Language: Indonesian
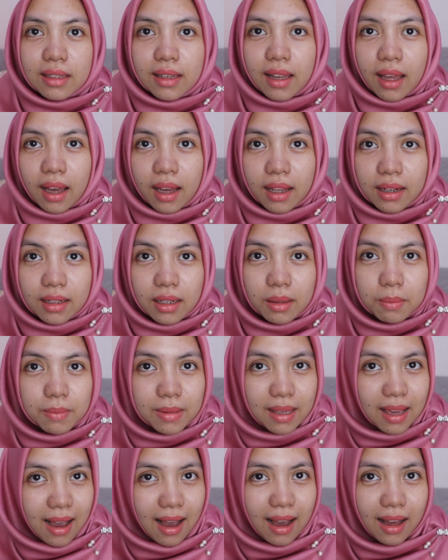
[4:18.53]
Dan
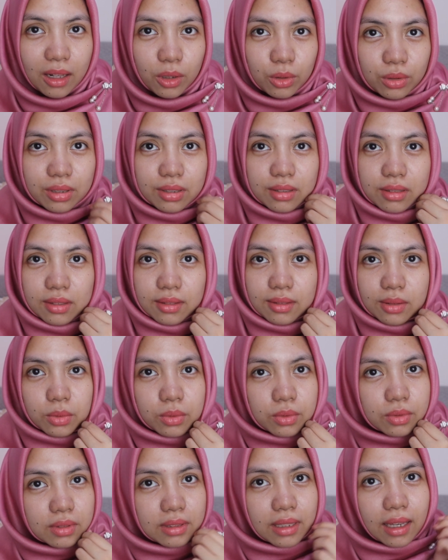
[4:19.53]
lebih halus
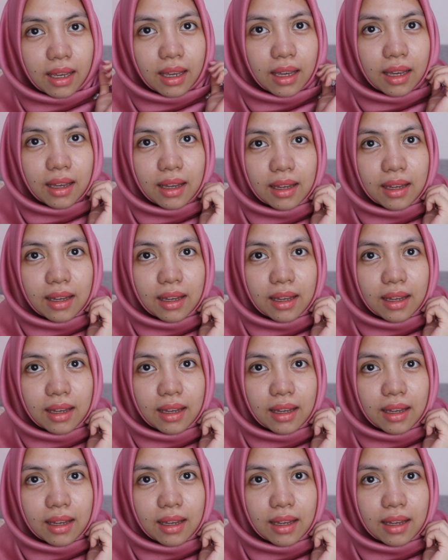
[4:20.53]
tentunya.